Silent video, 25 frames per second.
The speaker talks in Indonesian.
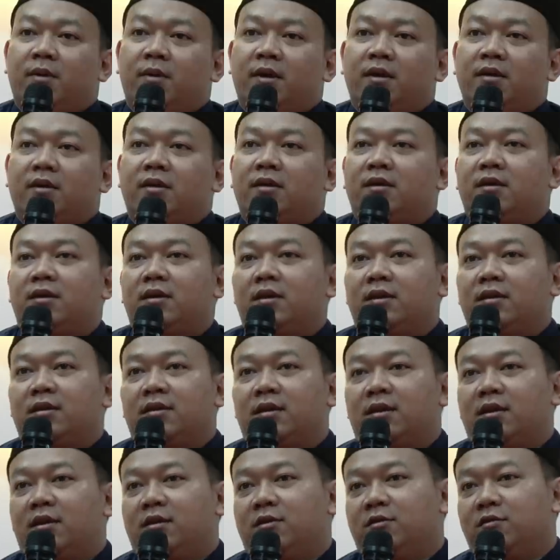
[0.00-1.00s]
Baik,
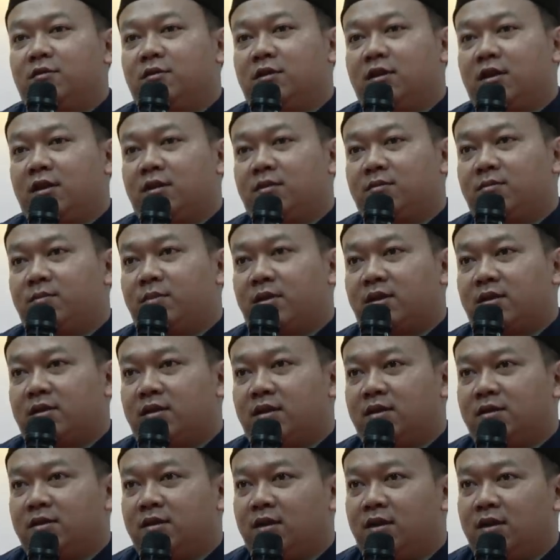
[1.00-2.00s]
kita lanjutkan
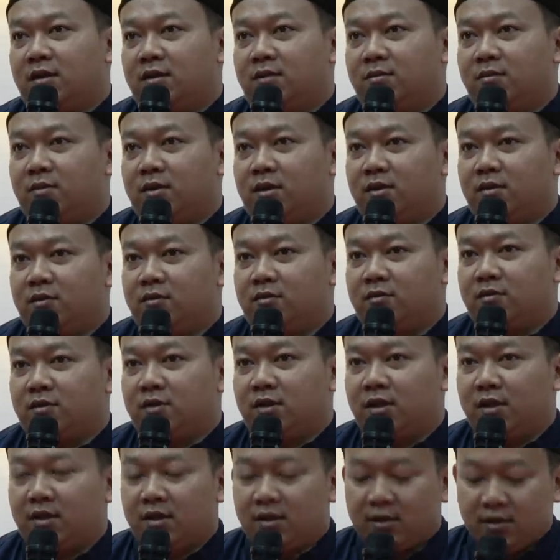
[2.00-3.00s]
pertanyaan
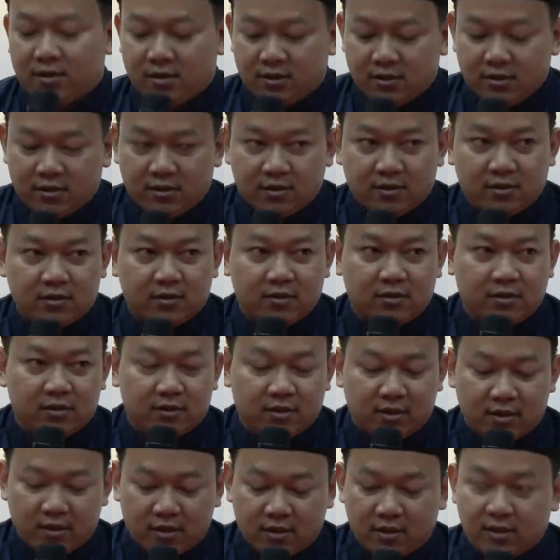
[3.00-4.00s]
berikutnya
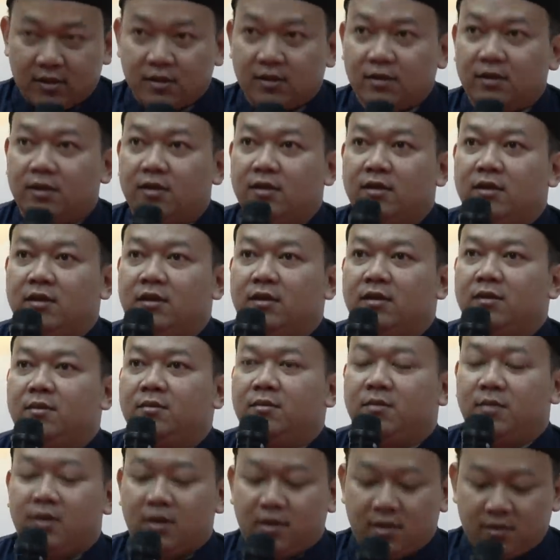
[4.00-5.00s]
dari
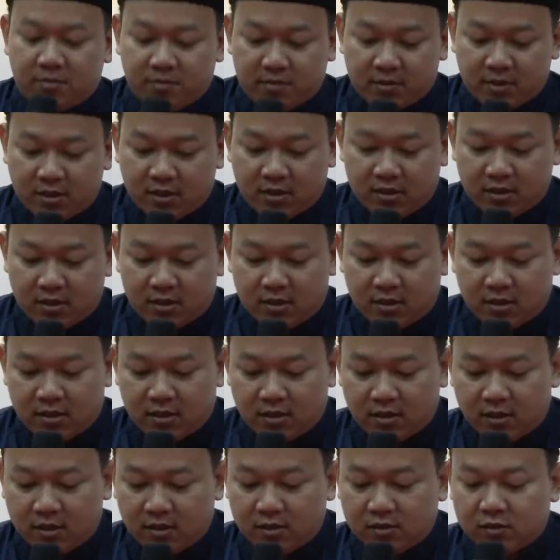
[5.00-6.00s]
Bapak
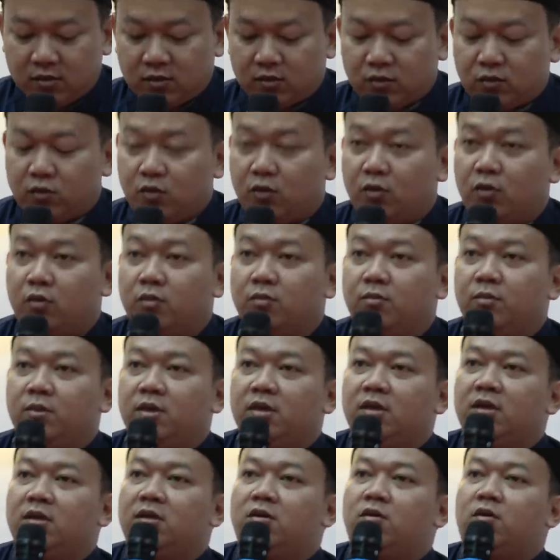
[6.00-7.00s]

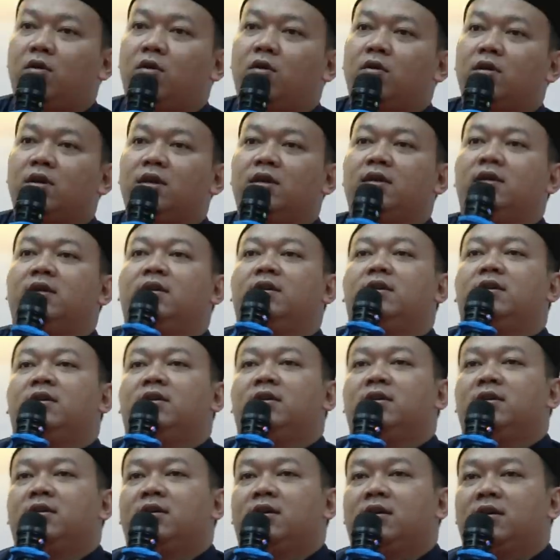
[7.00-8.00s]
Astobi Kori.
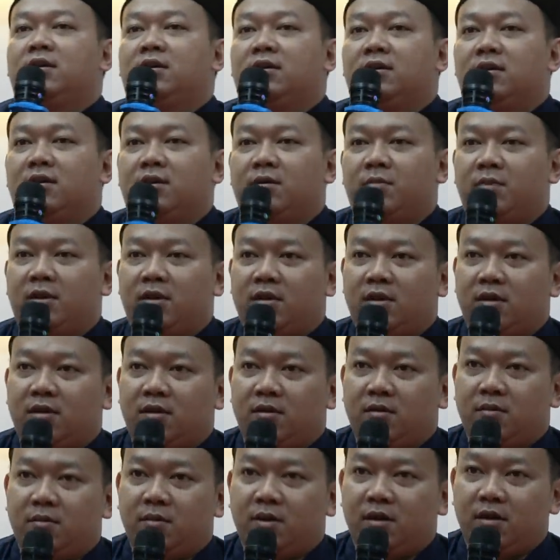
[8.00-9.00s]

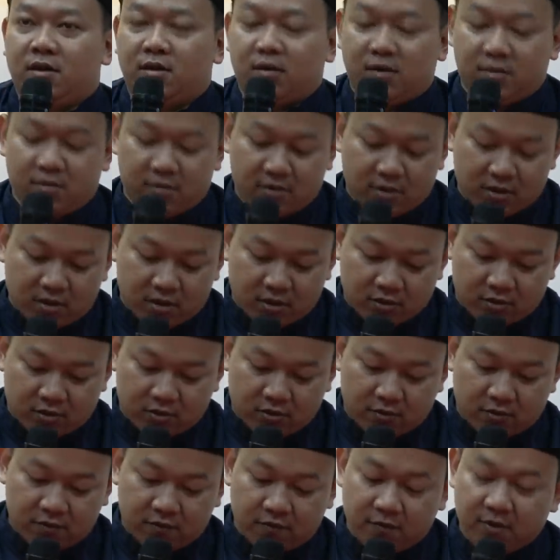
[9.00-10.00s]
Kepada Pak
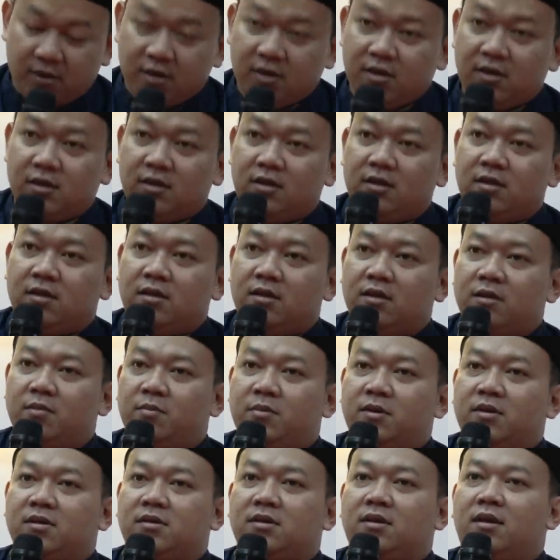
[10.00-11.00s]
Astobi
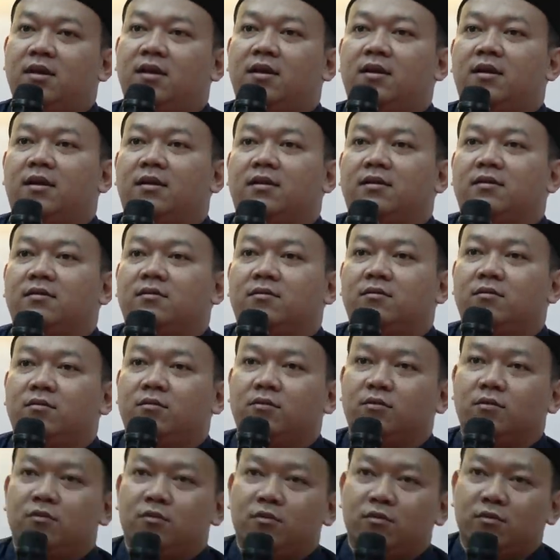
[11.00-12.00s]
dipersilakan
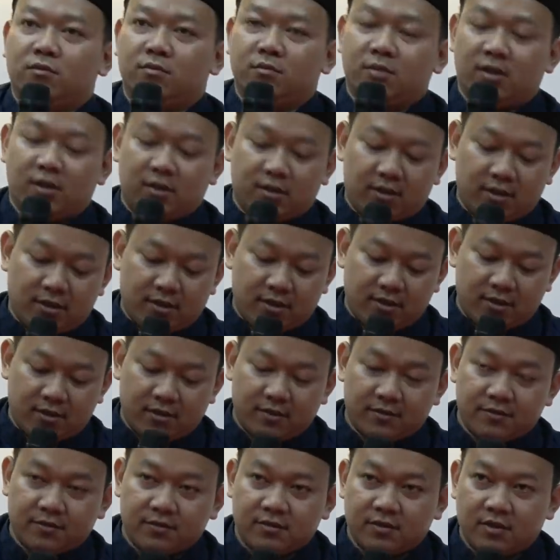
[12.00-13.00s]
untuk
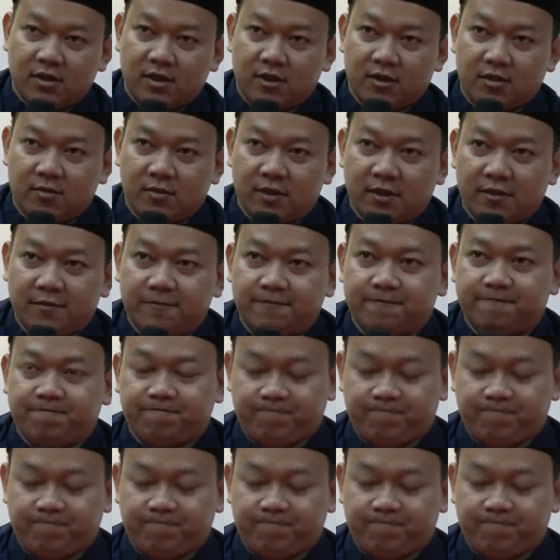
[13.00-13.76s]
bertanya. Silakan Pak.